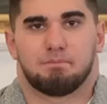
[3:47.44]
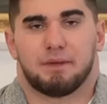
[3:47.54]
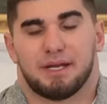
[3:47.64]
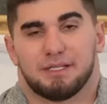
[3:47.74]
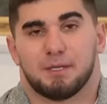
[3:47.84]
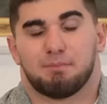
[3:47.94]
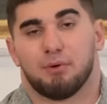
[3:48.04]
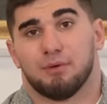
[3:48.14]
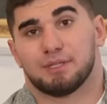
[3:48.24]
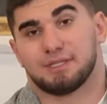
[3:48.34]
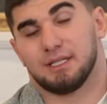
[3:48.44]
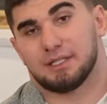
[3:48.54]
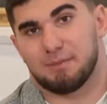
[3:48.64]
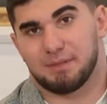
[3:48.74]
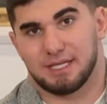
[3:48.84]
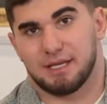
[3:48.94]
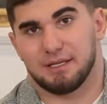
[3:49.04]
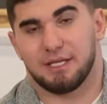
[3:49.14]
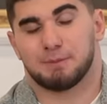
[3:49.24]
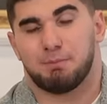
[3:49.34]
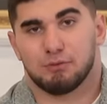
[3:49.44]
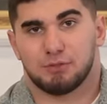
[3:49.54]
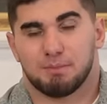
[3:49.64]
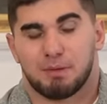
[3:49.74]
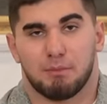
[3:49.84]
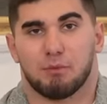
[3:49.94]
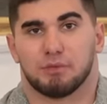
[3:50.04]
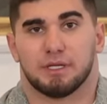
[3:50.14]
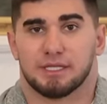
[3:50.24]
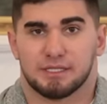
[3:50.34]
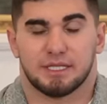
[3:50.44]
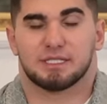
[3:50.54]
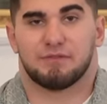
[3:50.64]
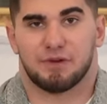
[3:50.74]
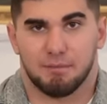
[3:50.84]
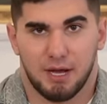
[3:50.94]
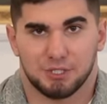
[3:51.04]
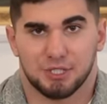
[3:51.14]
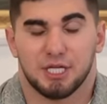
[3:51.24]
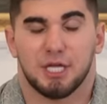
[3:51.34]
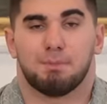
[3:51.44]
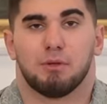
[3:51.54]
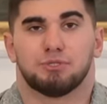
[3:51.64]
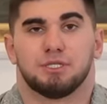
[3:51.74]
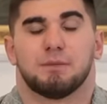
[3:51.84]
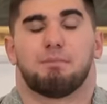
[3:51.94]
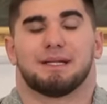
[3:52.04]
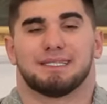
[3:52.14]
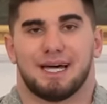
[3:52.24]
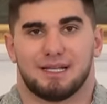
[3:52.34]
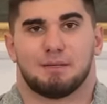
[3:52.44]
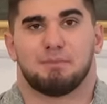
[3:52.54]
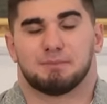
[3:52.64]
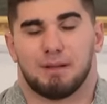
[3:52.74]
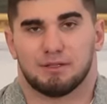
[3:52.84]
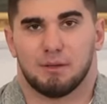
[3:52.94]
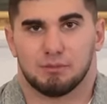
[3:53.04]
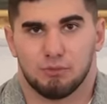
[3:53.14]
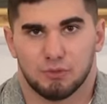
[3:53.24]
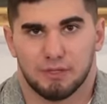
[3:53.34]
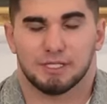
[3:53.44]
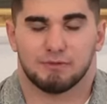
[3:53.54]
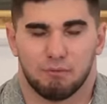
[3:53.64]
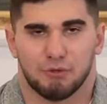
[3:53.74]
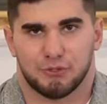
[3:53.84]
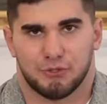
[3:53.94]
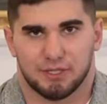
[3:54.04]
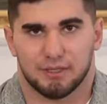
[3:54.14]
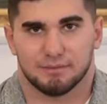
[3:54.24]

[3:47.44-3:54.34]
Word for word: Переходите по ссылке в описании, используйте промокод SIXFreeMatch и получите подарок бесплатного обслуживания своего счета.